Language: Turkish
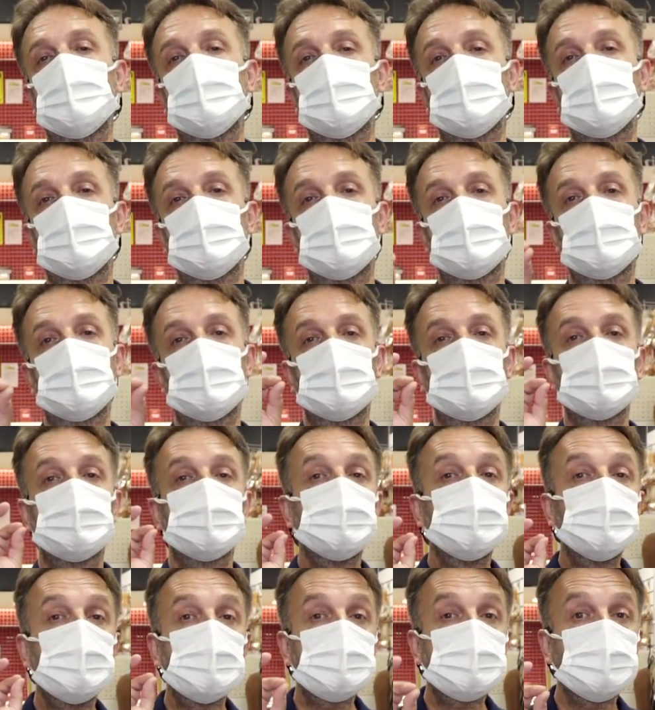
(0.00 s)
e,
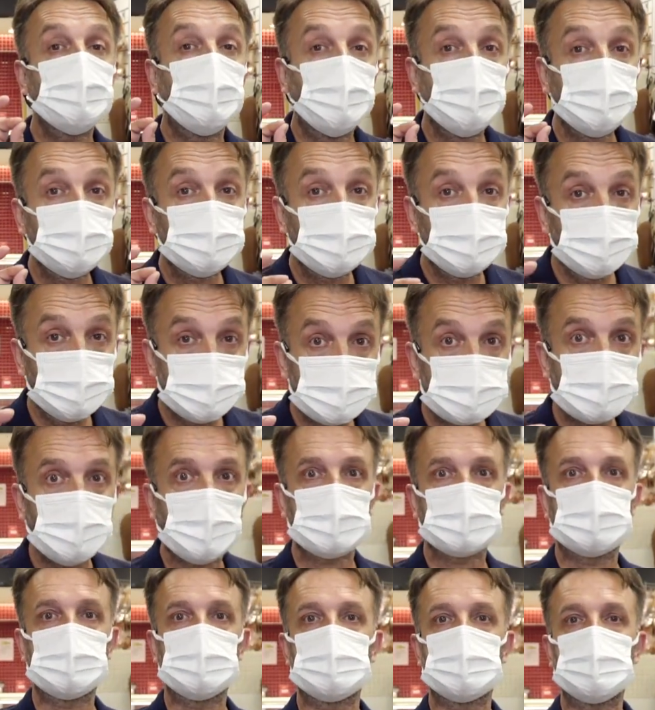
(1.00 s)
üyesi olduğunuz
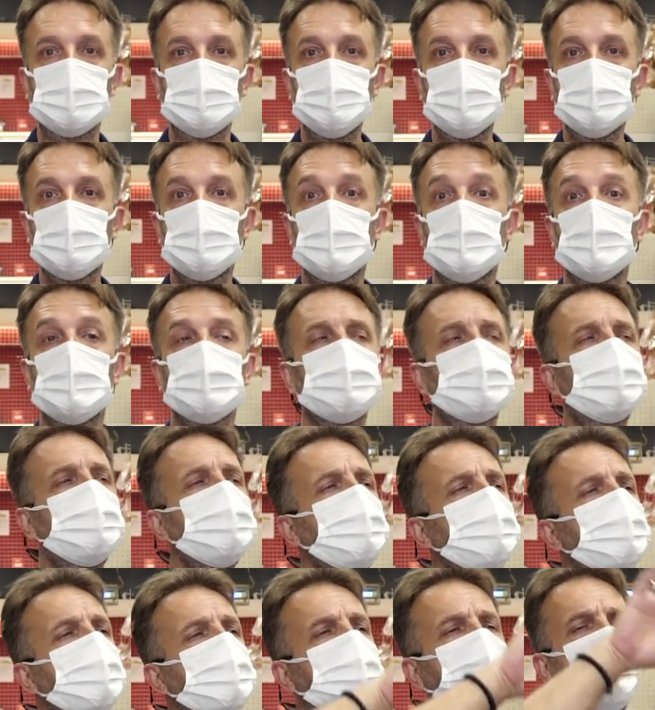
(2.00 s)
takdirde
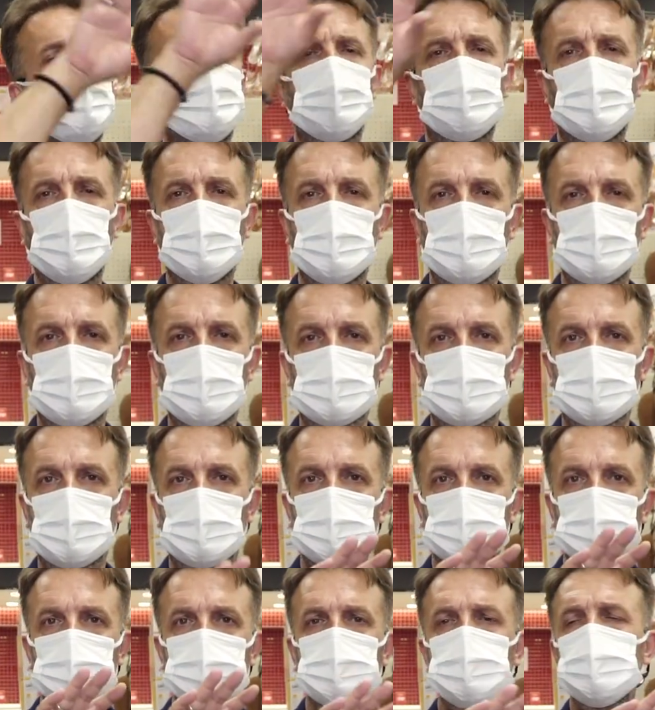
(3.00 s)
tüm
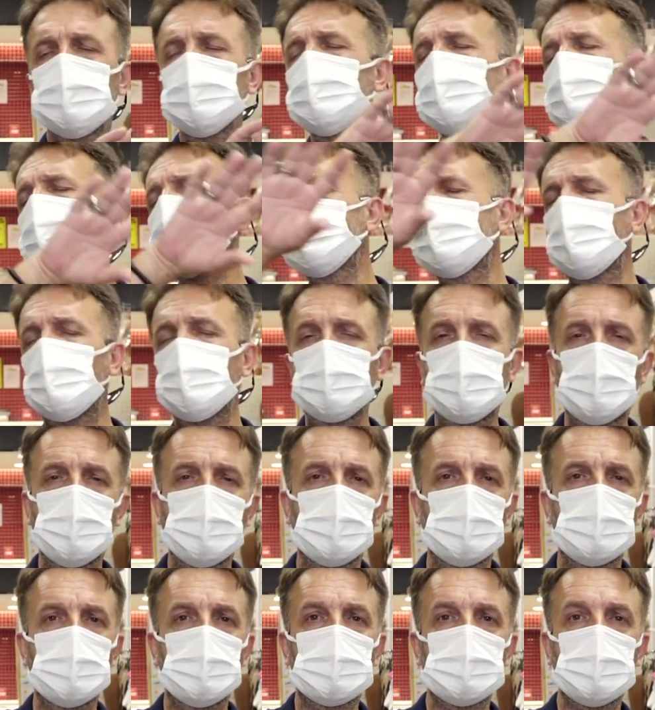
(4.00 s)
kampanyalardan, tüm
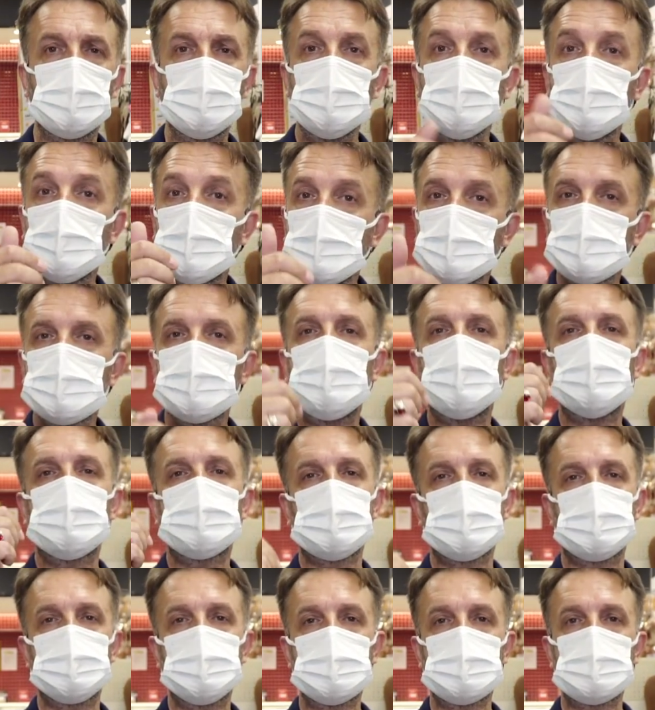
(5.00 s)
kampanyalardan Direkt
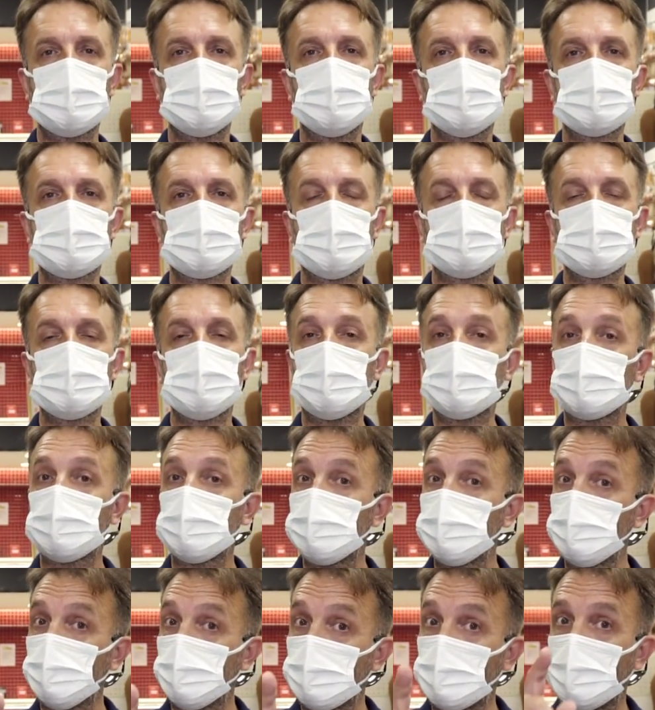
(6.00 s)
cebinize mesajlar
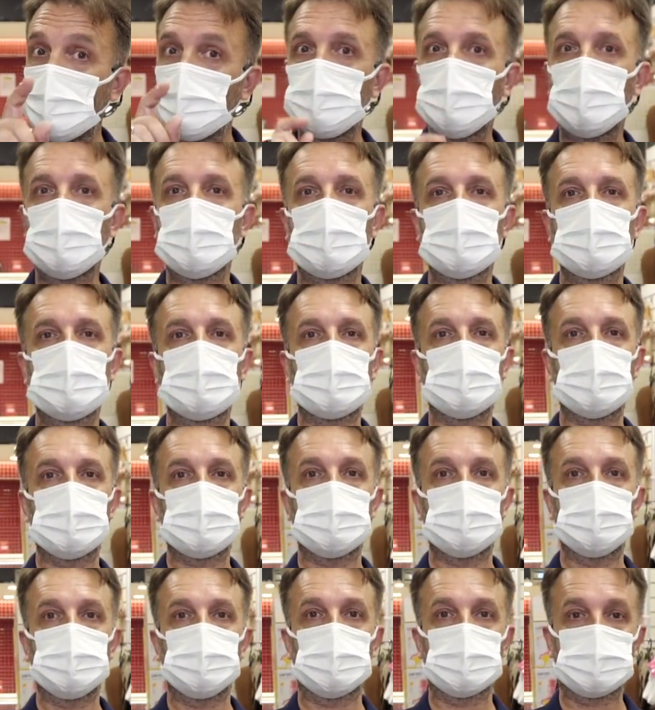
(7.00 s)
geliyor. O kampanyaları
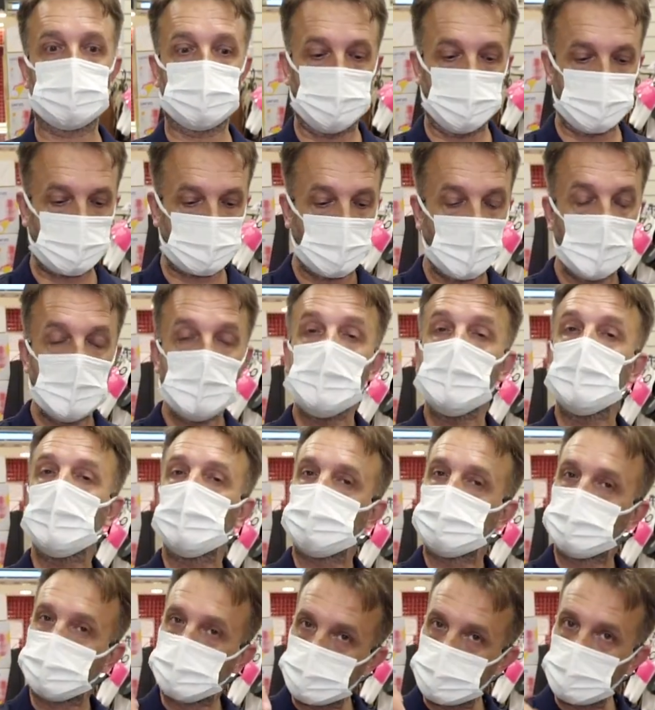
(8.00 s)
kaçırmıyorsunuz.
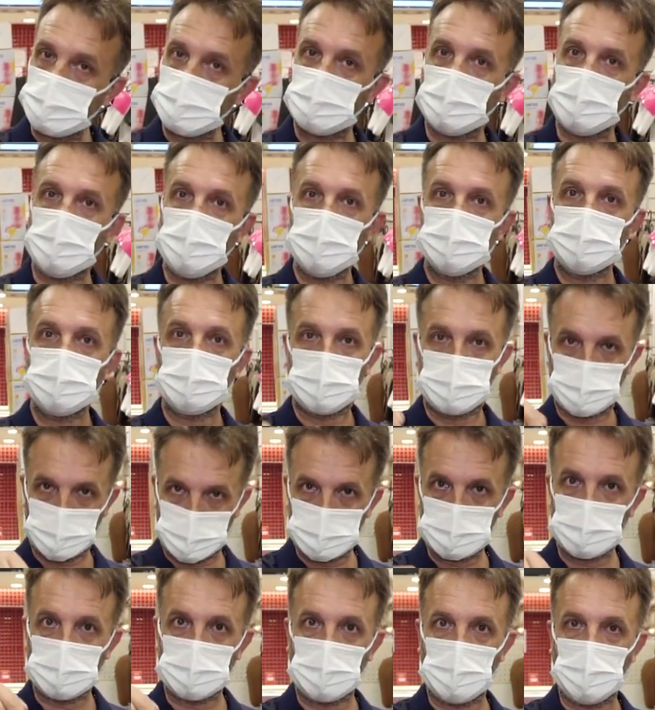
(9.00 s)
Burada da,
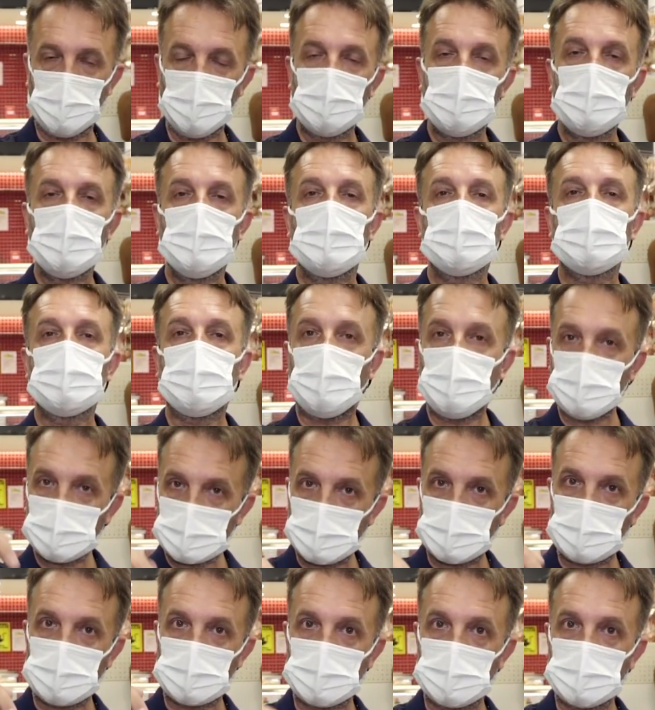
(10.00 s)
burada da,
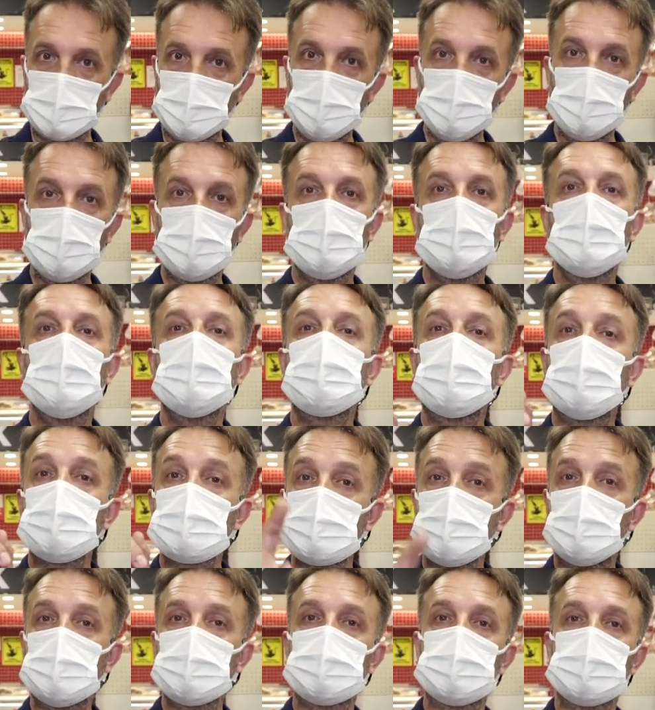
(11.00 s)
Malkara'da da
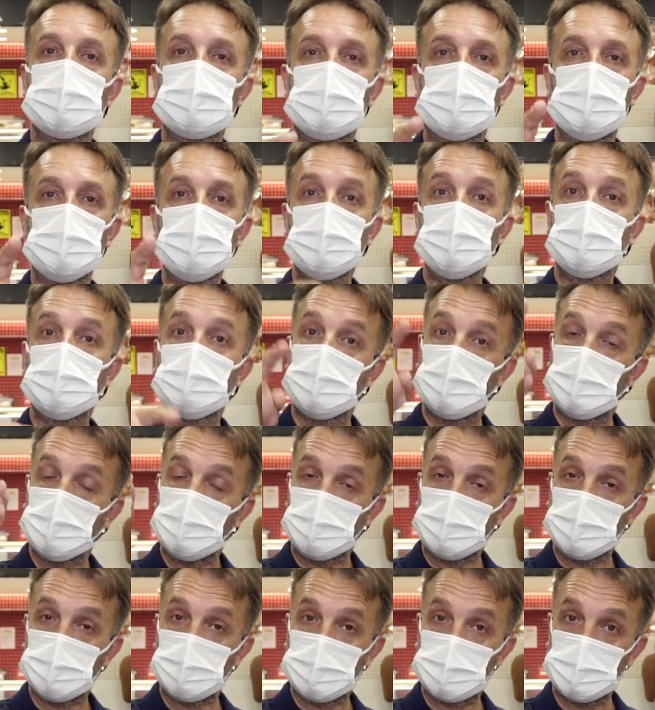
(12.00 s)
pazar günleri
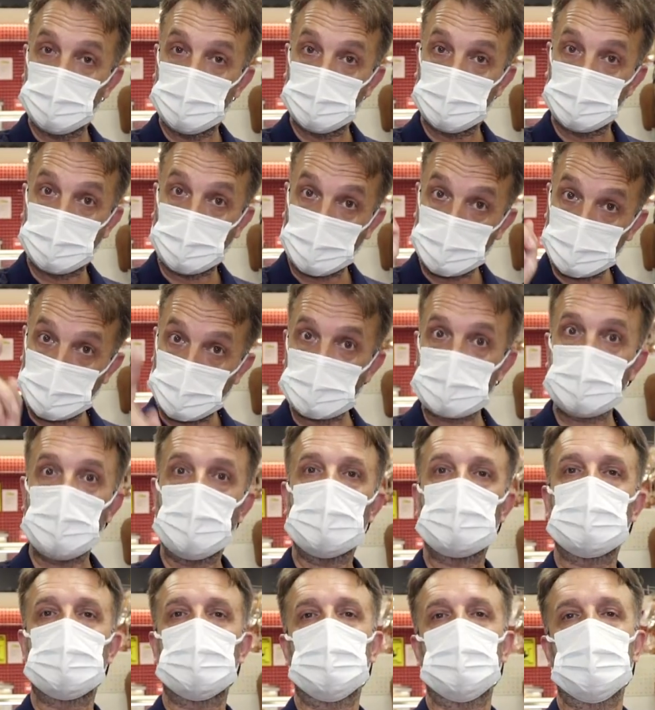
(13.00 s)
e,
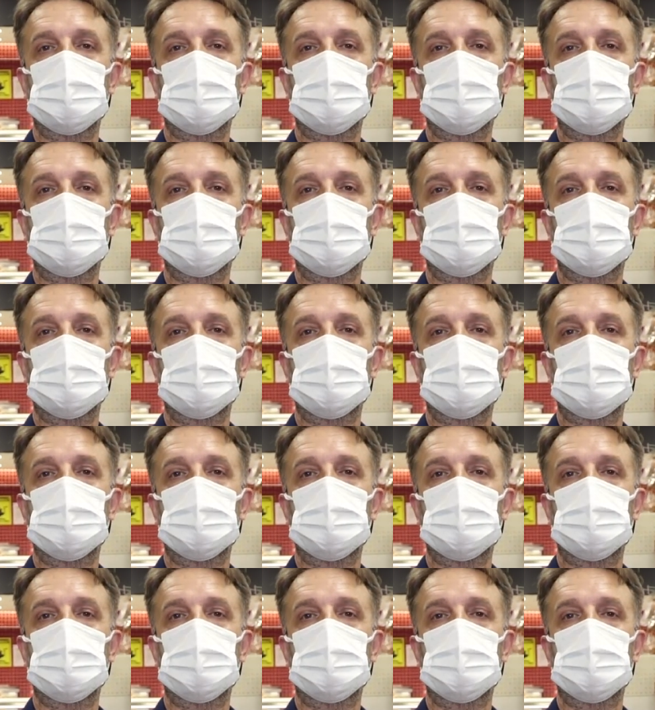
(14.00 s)
pazar